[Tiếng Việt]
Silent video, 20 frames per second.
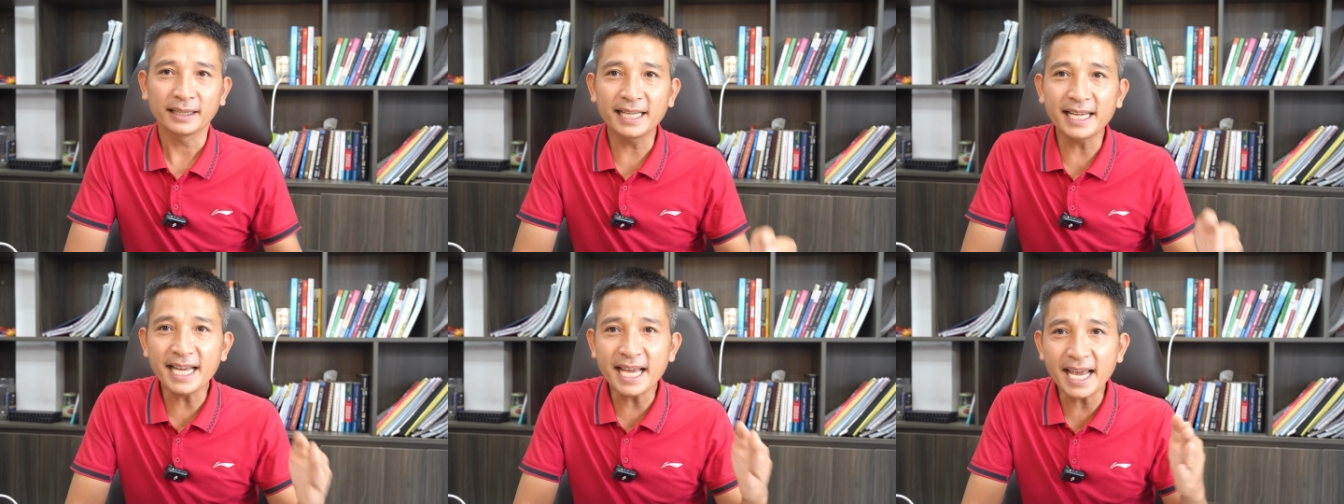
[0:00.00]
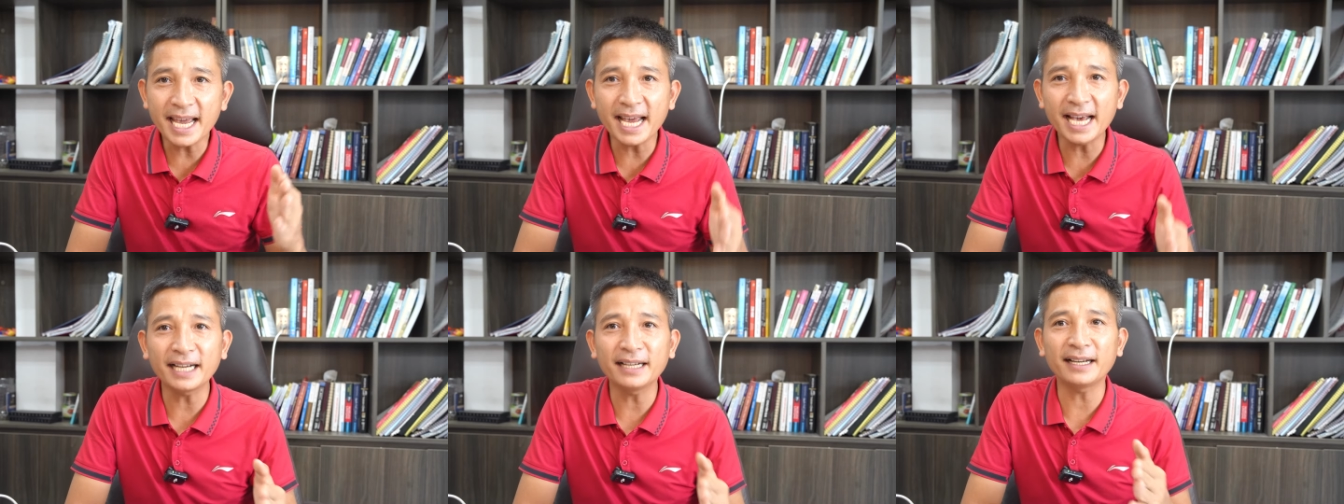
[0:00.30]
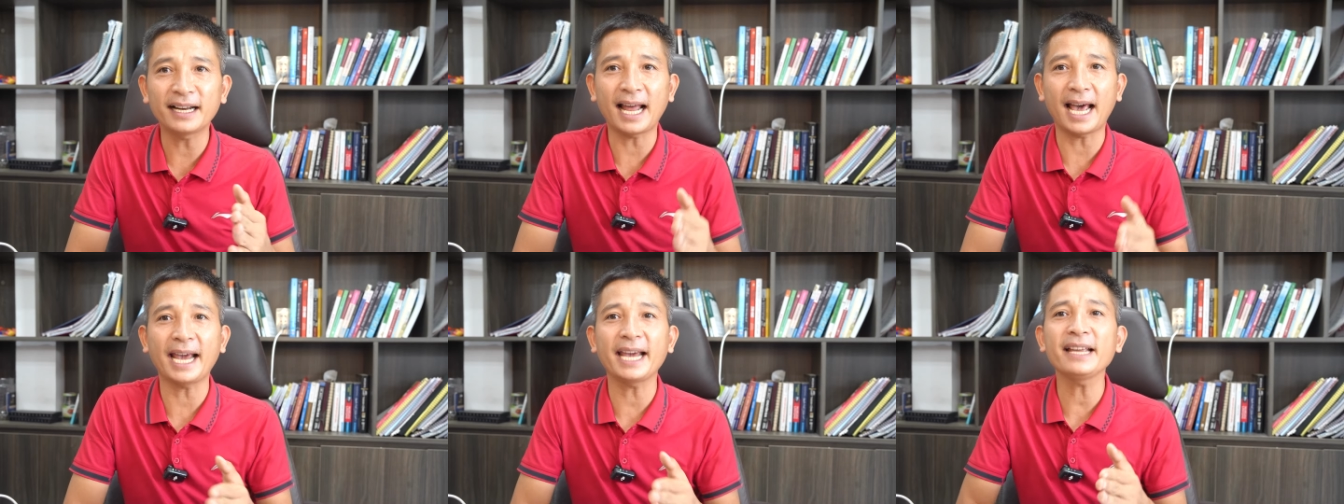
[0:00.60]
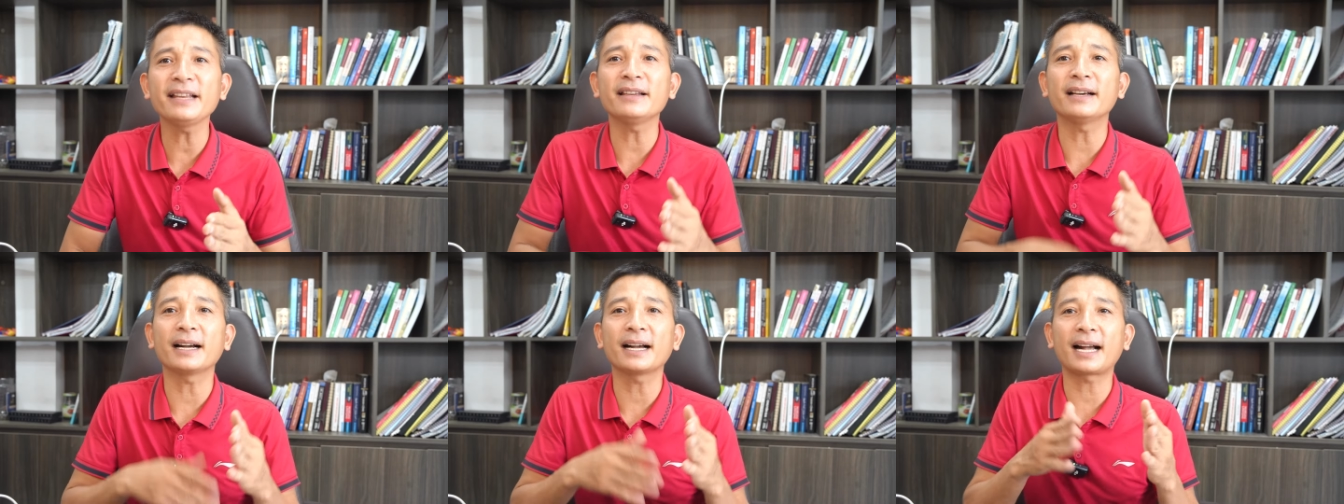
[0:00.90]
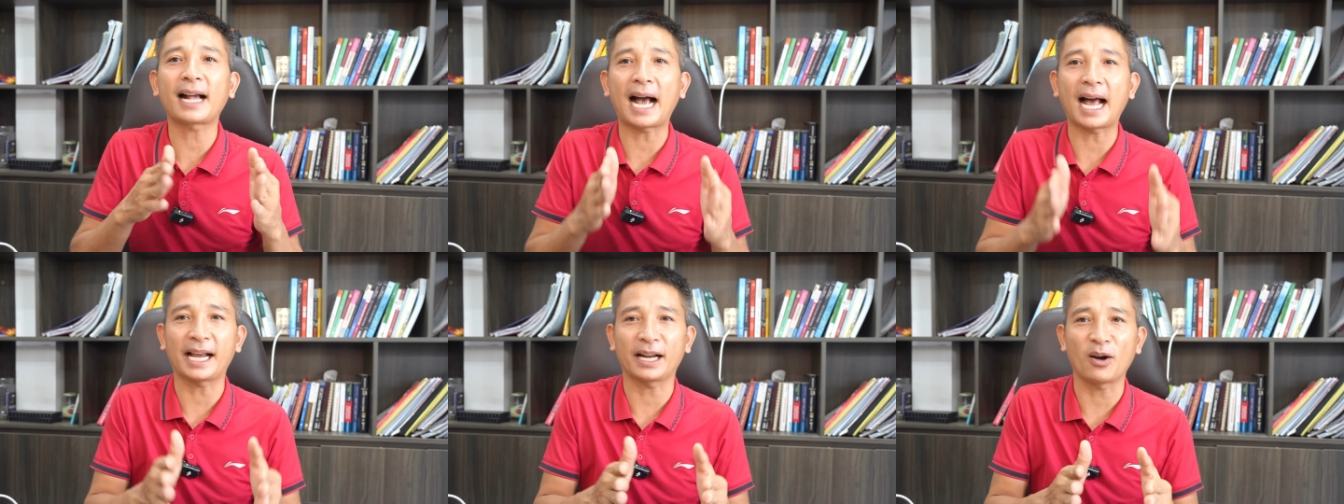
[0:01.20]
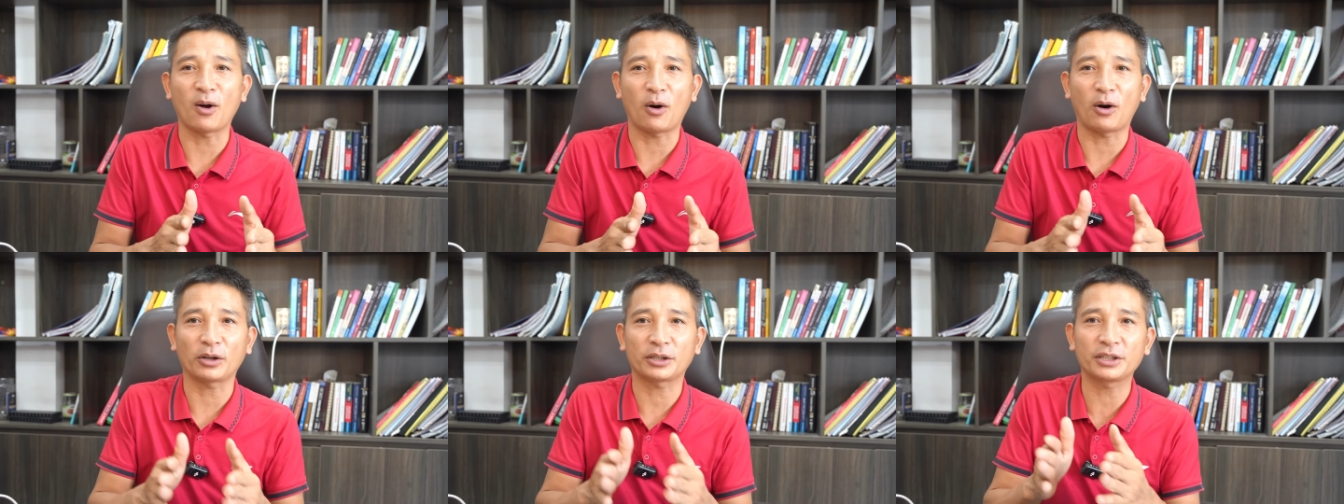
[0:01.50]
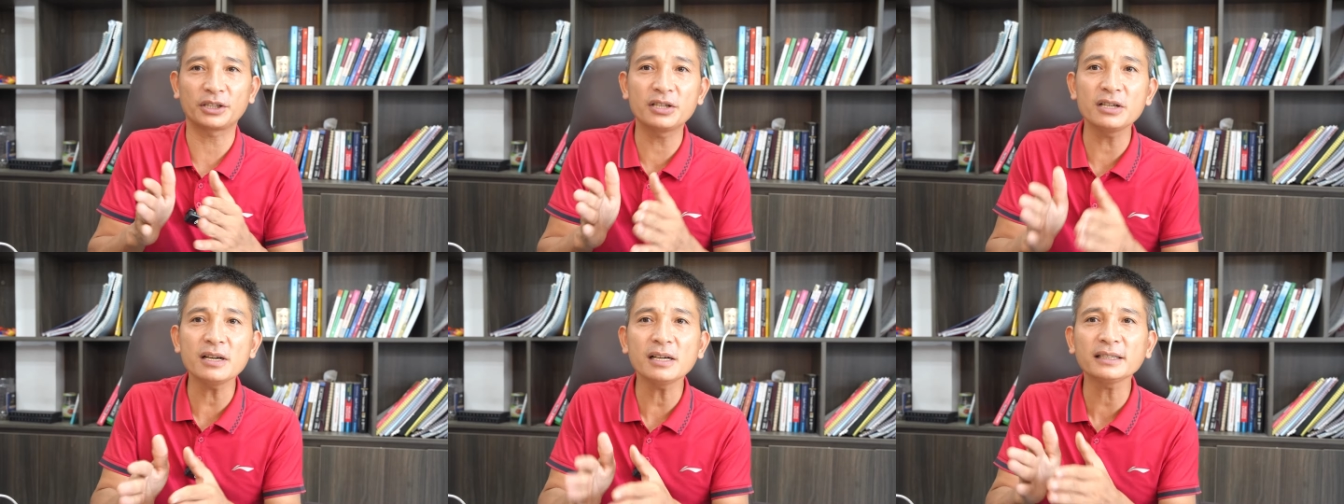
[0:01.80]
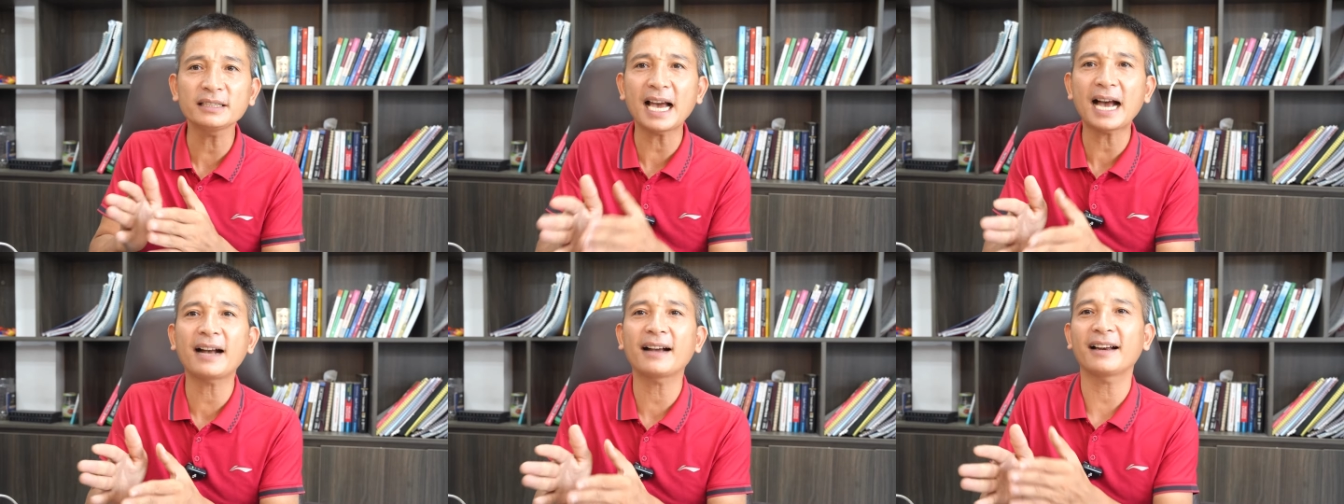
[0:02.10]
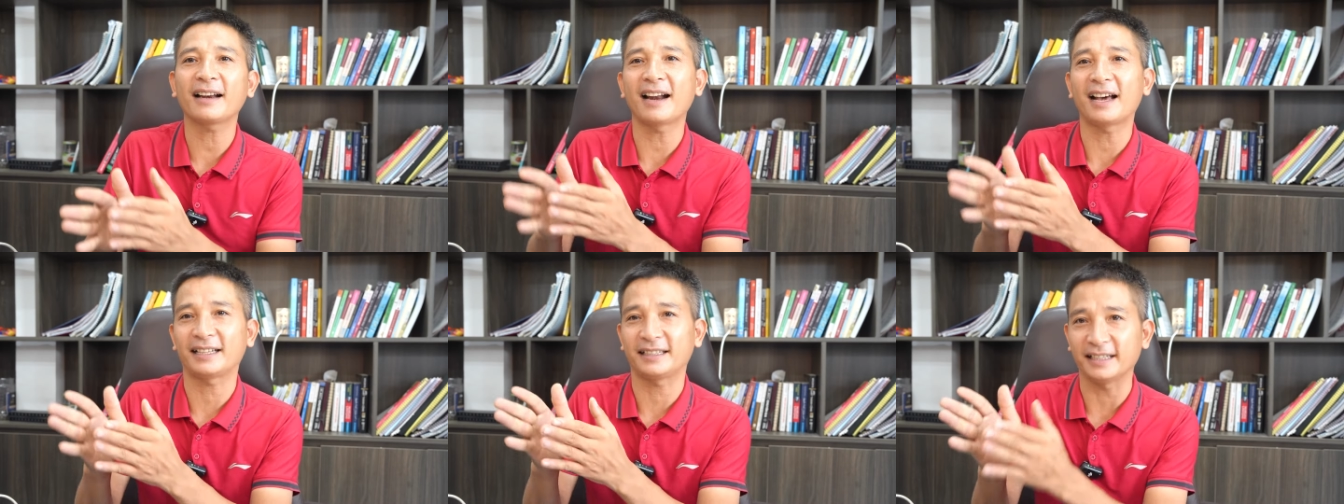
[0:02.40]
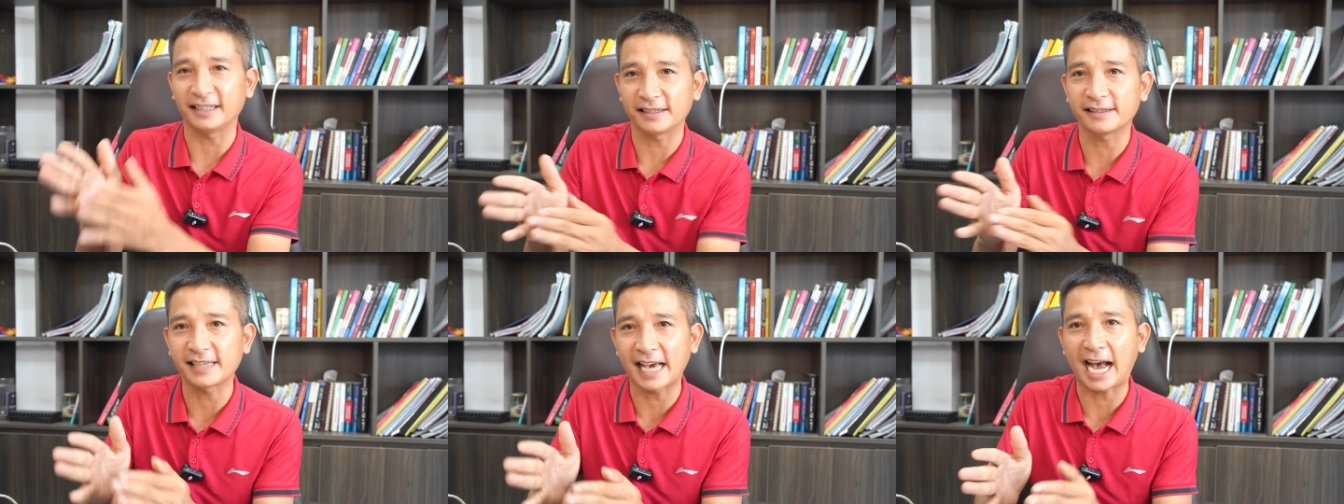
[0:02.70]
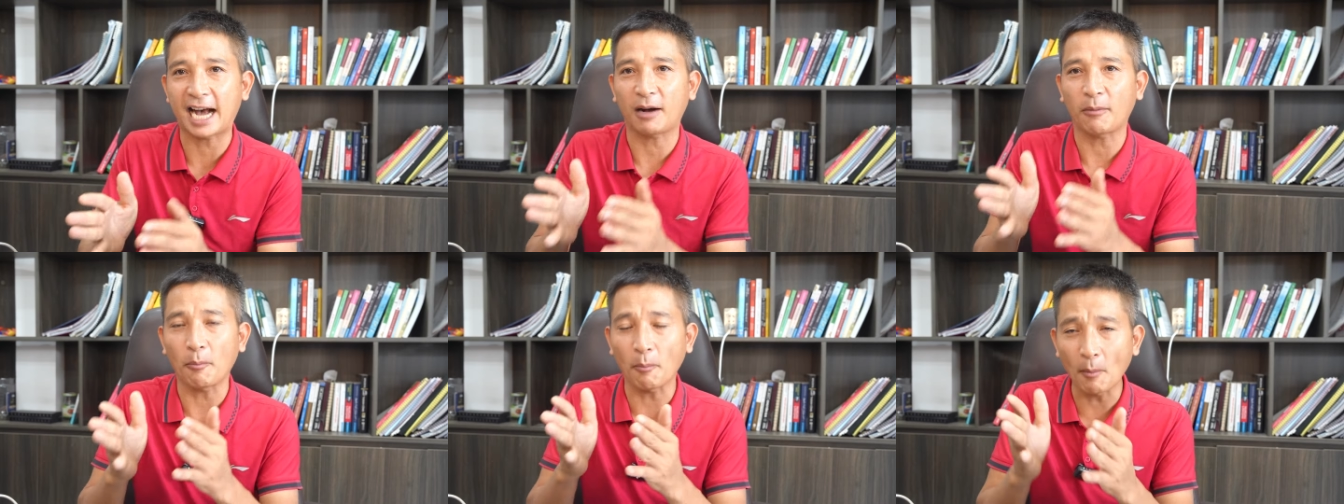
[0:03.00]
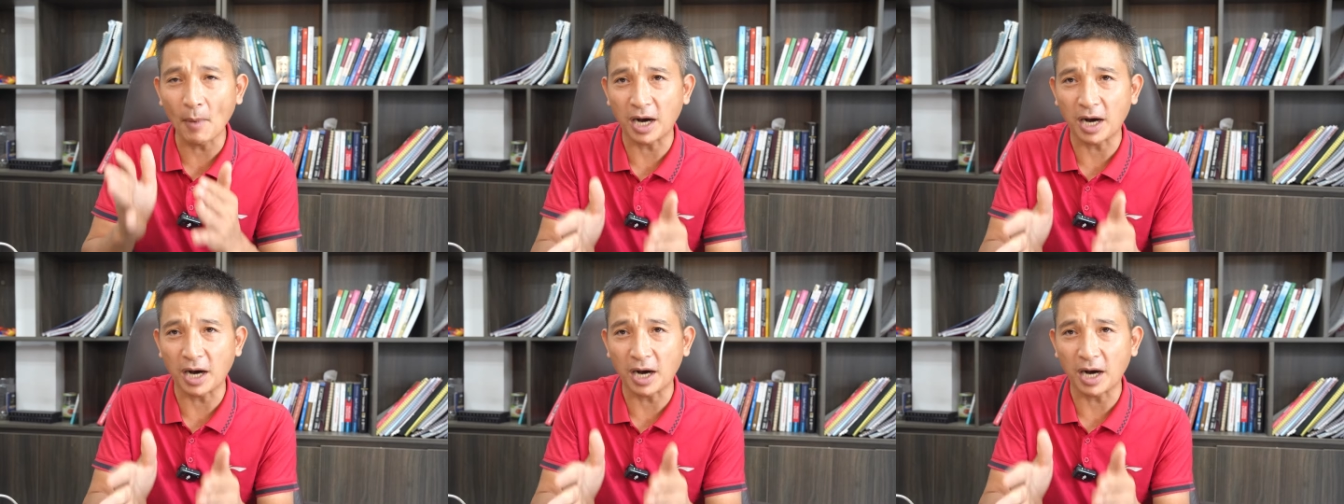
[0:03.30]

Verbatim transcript: Thì hiện nay những cái đó chưa chắc là chính xác,